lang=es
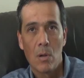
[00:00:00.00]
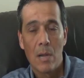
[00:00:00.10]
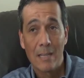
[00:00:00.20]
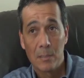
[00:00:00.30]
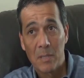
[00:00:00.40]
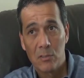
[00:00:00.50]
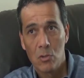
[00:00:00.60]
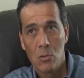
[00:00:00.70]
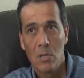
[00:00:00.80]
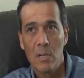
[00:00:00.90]
la
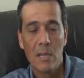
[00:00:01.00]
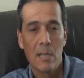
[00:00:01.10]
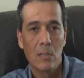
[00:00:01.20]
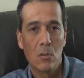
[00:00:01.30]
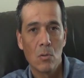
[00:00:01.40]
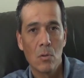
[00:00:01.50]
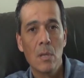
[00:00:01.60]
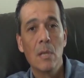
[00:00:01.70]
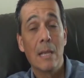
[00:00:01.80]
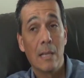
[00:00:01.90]
expansión del crédito
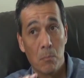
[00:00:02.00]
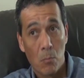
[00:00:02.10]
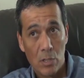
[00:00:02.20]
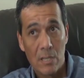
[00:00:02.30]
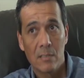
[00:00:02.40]
en moneda